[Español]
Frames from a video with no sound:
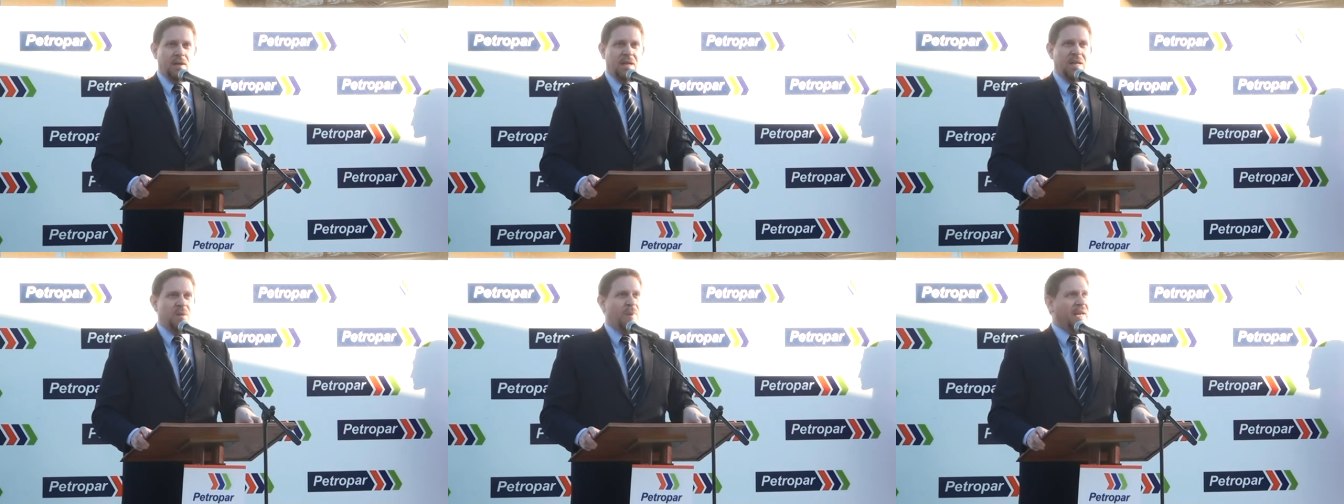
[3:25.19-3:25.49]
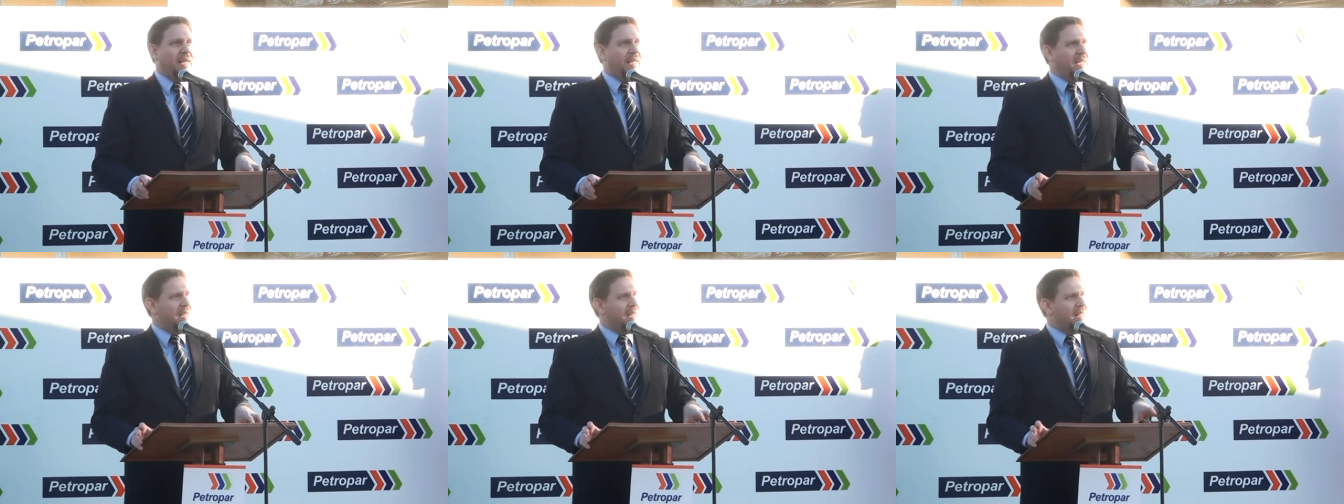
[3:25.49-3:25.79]

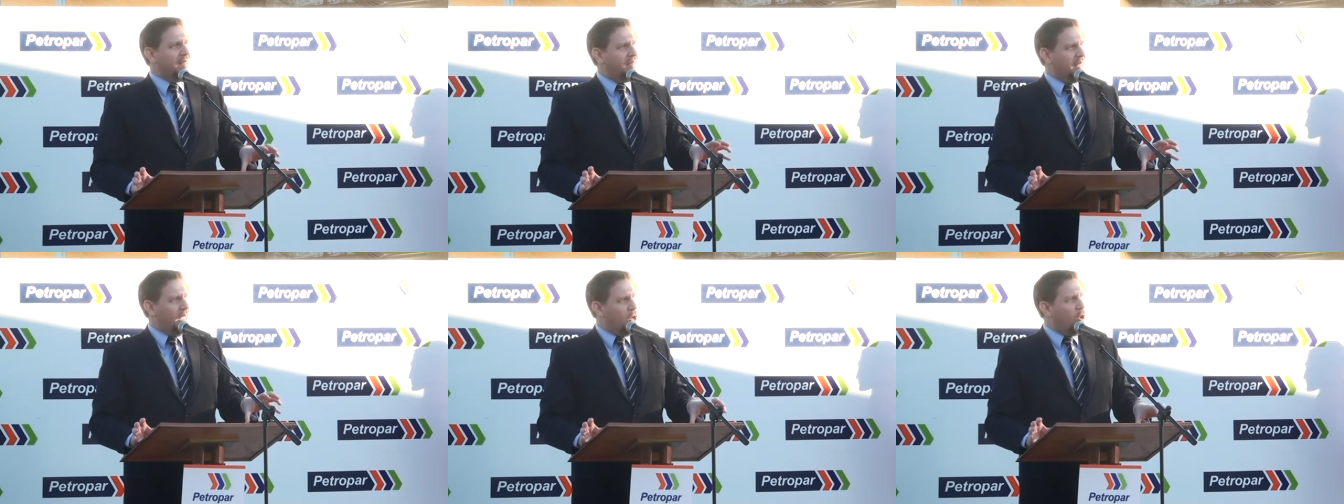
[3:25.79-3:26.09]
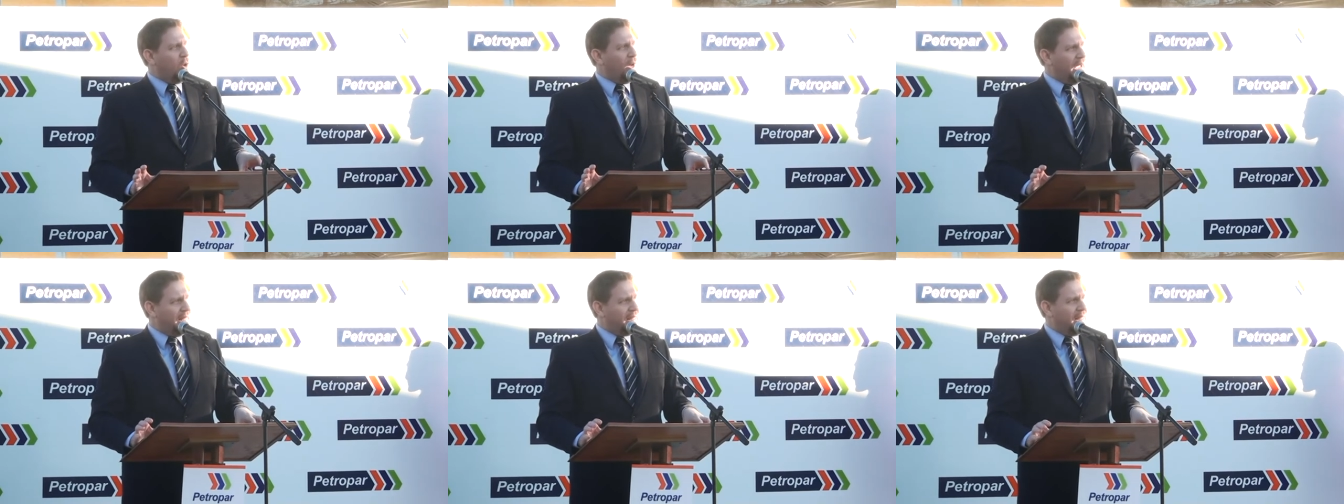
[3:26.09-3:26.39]
Imagínense
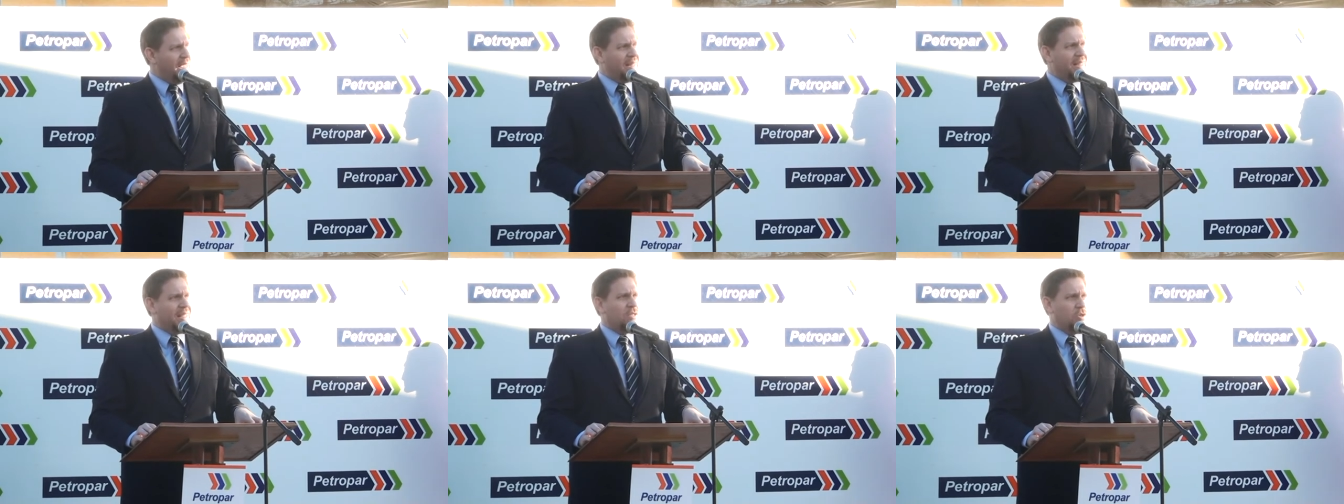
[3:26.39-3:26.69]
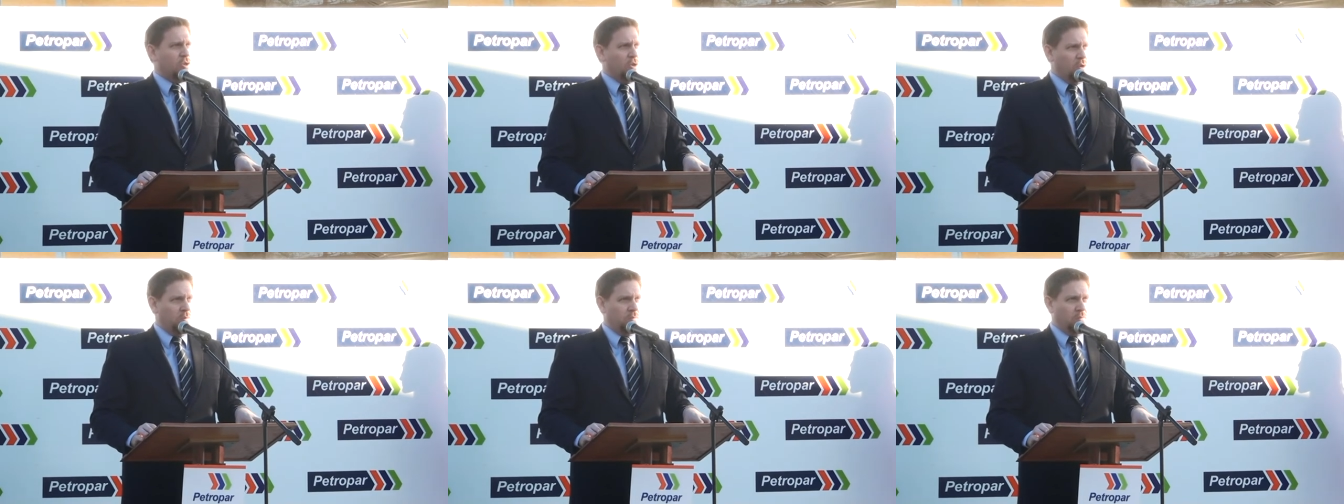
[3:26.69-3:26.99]
lo que es esta
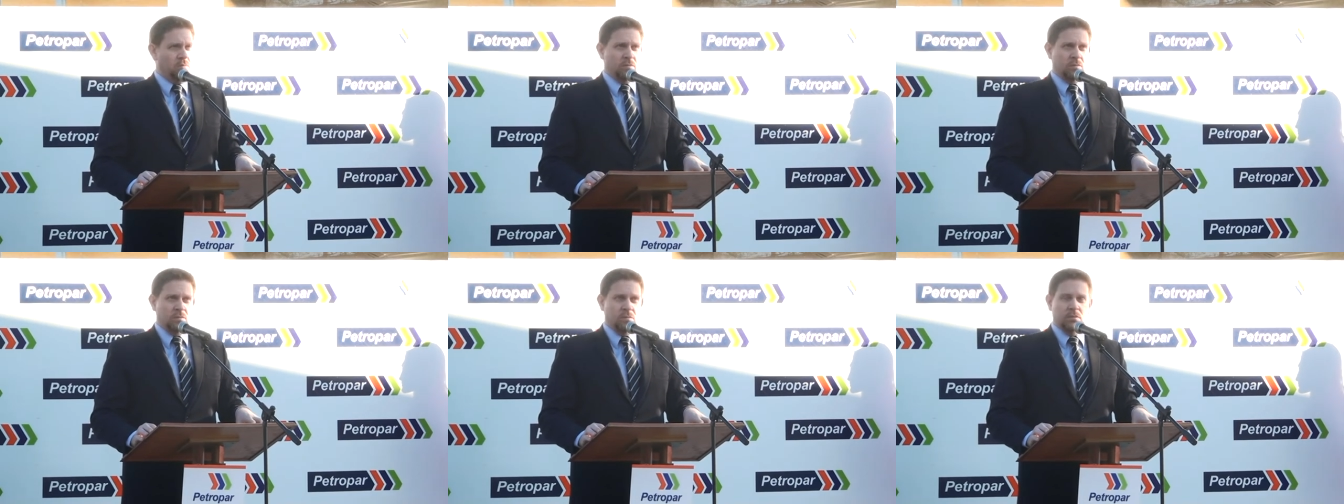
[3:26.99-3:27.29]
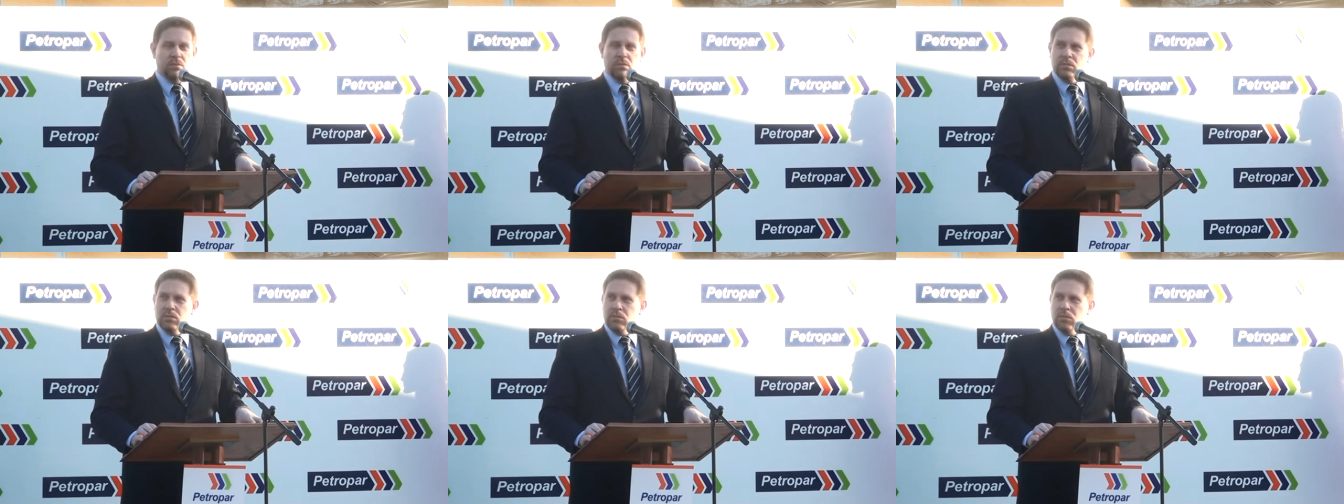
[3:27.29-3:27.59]
estación,
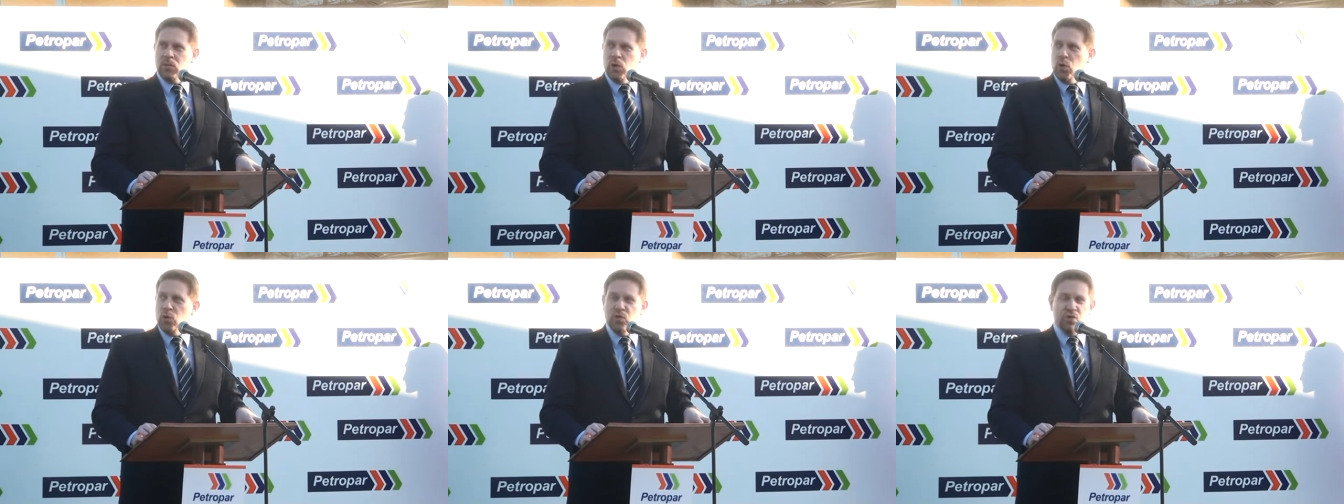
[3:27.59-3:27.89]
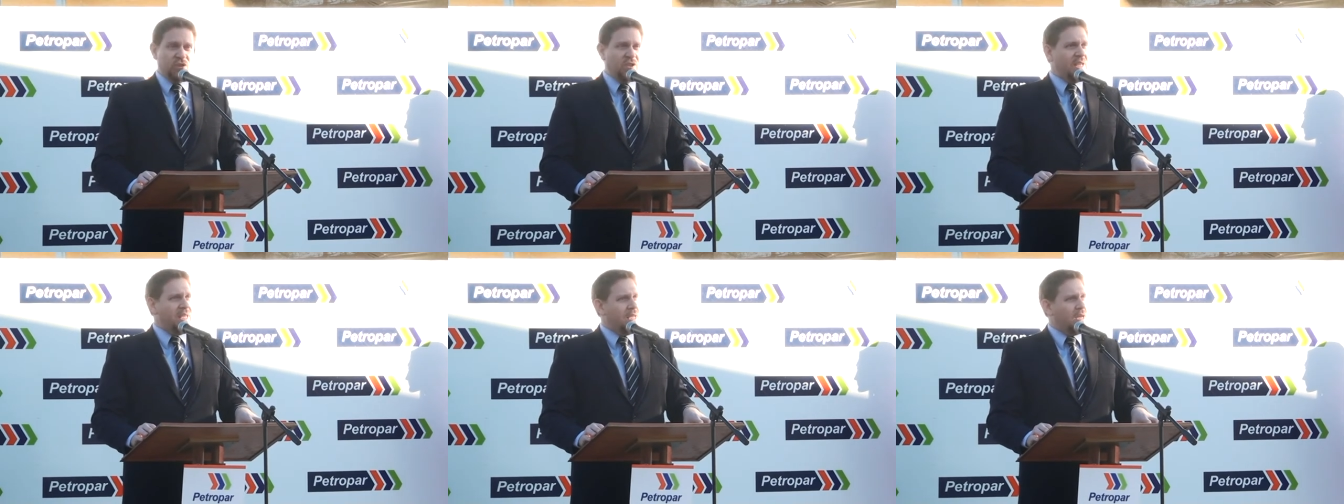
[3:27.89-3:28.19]
con
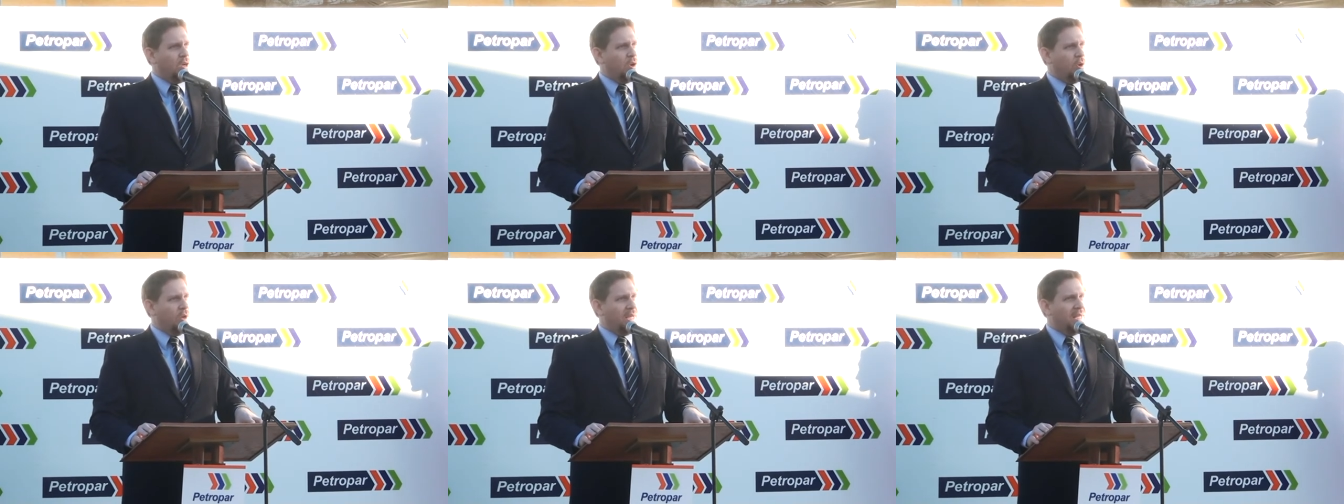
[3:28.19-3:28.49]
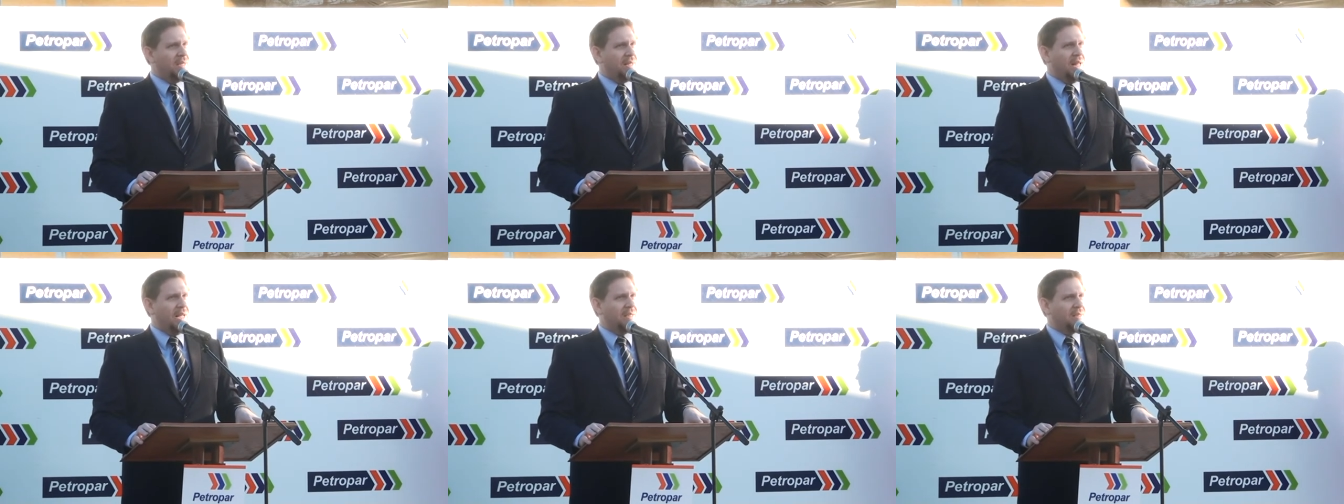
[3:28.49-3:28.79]
cinco
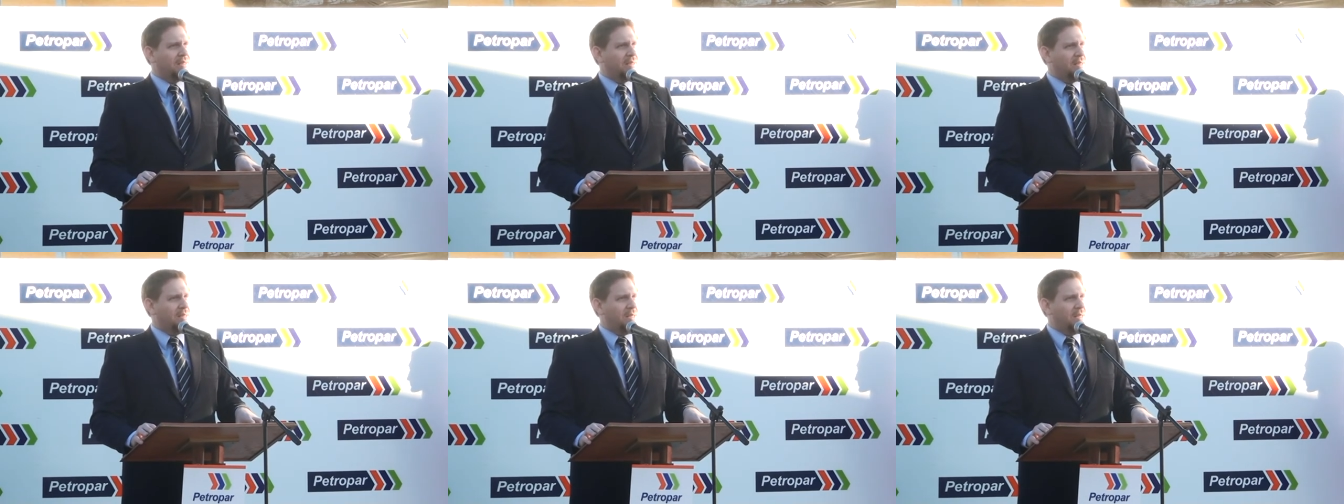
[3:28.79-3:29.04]
islas,